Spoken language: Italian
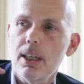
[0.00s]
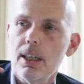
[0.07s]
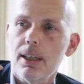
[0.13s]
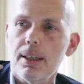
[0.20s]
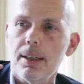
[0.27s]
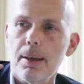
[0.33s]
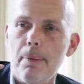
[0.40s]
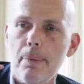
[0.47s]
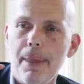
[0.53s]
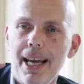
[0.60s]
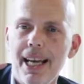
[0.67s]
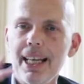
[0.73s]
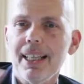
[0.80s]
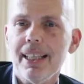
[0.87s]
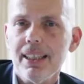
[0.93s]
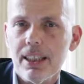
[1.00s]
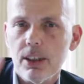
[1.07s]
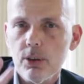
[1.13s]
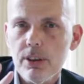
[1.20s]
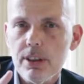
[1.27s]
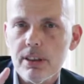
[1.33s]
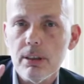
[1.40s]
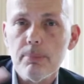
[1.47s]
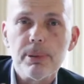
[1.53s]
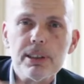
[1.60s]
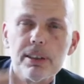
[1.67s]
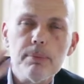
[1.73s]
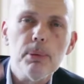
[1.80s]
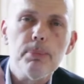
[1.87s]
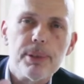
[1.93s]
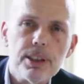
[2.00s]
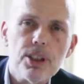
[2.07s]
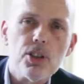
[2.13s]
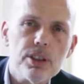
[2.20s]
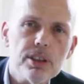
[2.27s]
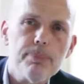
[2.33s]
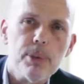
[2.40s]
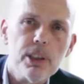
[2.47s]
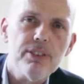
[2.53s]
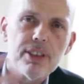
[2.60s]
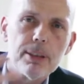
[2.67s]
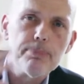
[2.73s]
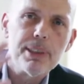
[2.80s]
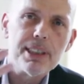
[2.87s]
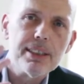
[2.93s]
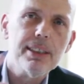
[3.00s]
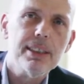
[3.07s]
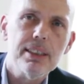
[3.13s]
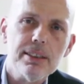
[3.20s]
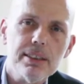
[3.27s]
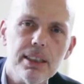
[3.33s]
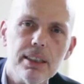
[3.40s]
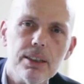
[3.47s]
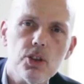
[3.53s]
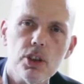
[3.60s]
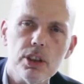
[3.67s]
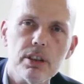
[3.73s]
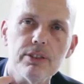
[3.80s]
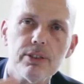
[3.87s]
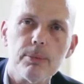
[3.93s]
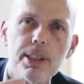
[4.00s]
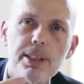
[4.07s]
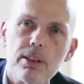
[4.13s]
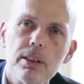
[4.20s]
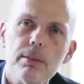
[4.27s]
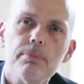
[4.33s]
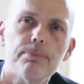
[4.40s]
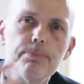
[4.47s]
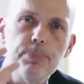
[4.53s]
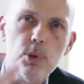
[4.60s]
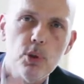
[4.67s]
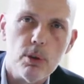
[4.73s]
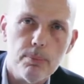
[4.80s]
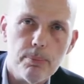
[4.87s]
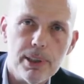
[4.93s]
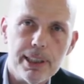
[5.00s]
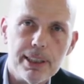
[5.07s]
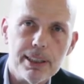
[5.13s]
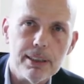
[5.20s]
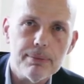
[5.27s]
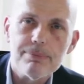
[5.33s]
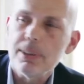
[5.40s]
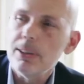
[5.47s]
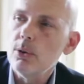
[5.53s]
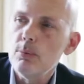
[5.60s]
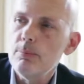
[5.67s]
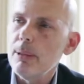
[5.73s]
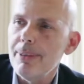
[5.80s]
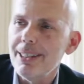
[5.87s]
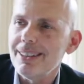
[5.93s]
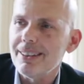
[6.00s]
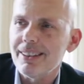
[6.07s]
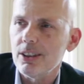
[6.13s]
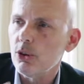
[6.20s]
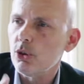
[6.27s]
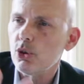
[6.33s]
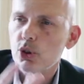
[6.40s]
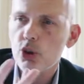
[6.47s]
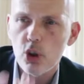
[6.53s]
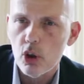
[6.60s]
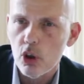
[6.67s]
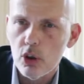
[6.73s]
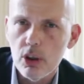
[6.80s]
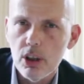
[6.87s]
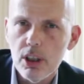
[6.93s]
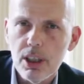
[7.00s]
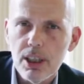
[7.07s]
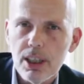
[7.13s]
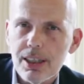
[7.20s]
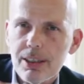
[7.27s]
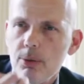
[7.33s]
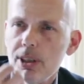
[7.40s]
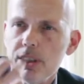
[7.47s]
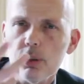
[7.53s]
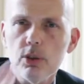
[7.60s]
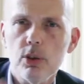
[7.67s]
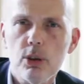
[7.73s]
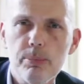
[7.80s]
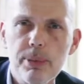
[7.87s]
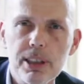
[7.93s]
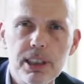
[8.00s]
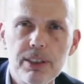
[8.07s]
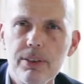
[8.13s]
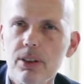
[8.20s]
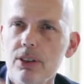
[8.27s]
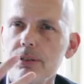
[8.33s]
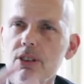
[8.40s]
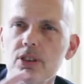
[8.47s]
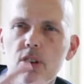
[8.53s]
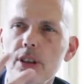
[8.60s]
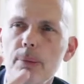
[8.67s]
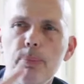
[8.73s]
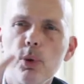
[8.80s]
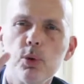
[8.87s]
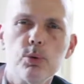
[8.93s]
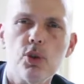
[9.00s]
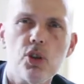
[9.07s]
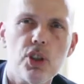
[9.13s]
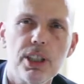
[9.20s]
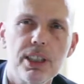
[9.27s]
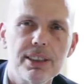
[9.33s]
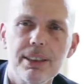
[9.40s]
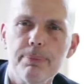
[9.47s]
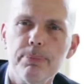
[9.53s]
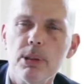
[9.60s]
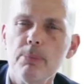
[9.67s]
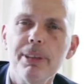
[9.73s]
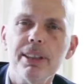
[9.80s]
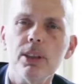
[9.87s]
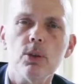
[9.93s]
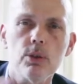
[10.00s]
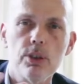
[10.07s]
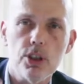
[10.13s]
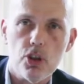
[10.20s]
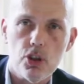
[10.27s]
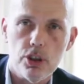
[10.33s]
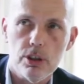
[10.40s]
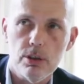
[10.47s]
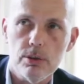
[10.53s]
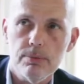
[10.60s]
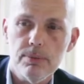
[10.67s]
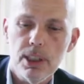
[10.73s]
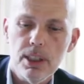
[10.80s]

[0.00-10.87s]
Um, è anche la condizione per esempio per decidere poi di far partire cicli di formazione più completi. Indubbiamente se non so quali sono gli obiettivi, cosa può succedere, probabilmente non decido